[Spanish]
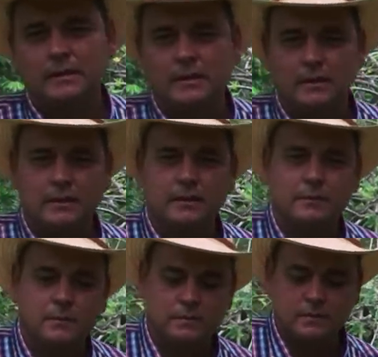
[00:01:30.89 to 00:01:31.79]
Eh,
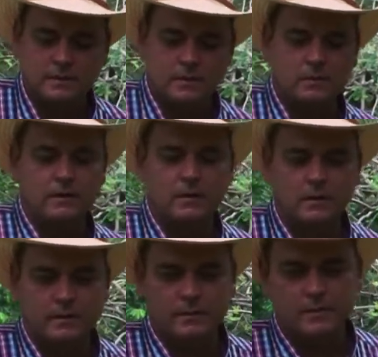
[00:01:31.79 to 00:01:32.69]
hemos,
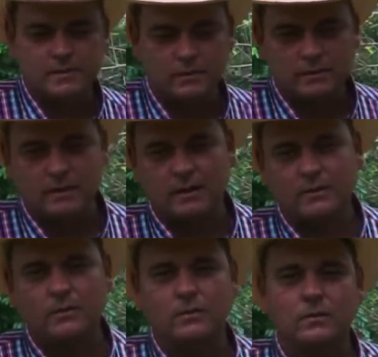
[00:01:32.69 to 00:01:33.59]
estado hemos, estado
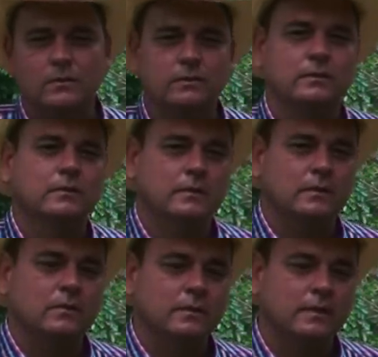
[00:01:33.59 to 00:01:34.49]
trabajando con,
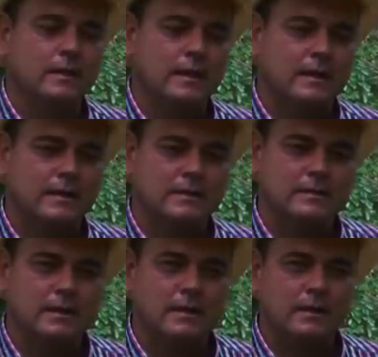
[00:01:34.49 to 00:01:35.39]
la
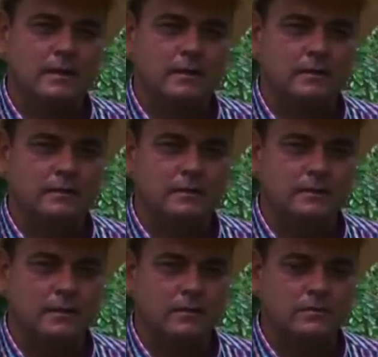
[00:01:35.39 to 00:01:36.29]
raza
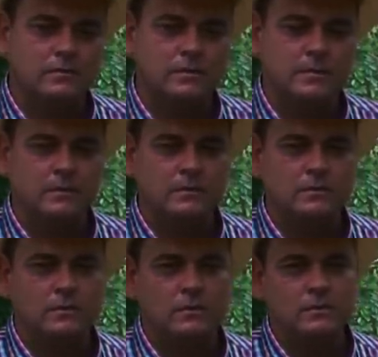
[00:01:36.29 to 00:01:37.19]
en, los
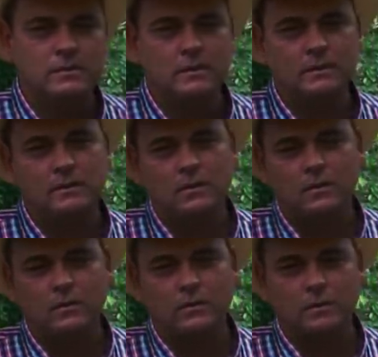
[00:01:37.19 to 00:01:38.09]
cruzamientos con Hosting,
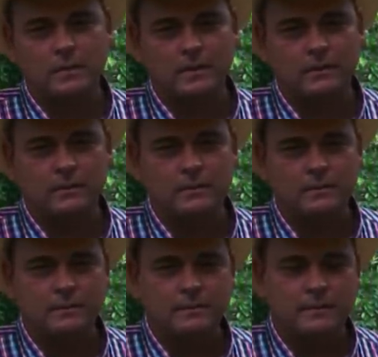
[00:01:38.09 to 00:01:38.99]
con Normando.
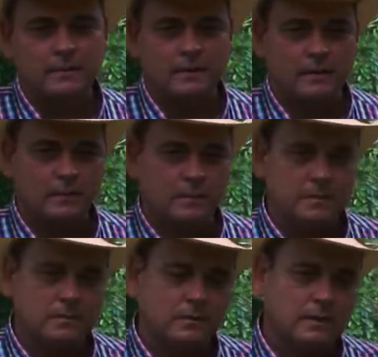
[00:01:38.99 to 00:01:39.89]
Hemos
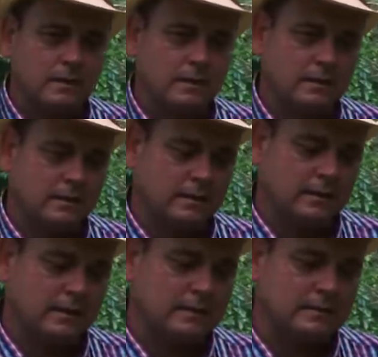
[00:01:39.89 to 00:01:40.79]
visto
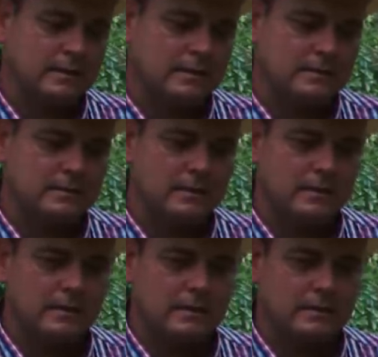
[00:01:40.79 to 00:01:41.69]
las
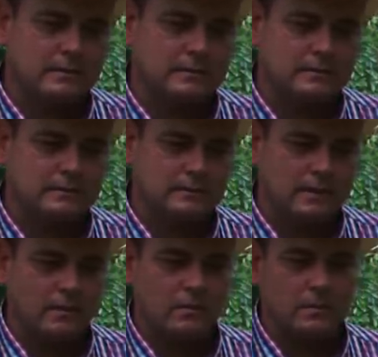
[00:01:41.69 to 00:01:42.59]
ganancias
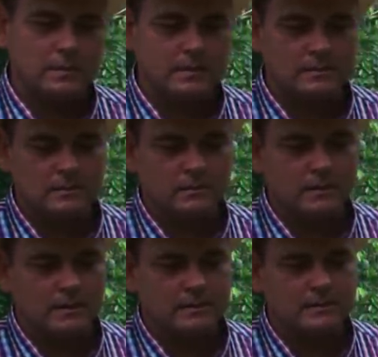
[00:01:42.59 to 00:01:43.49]
económicas que
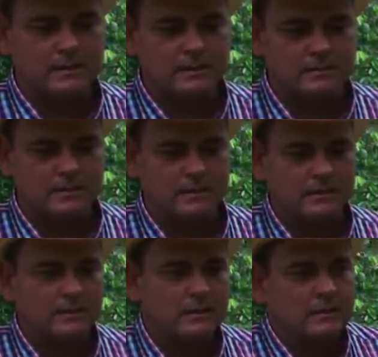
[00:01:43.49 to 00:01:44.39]
nos da esta raza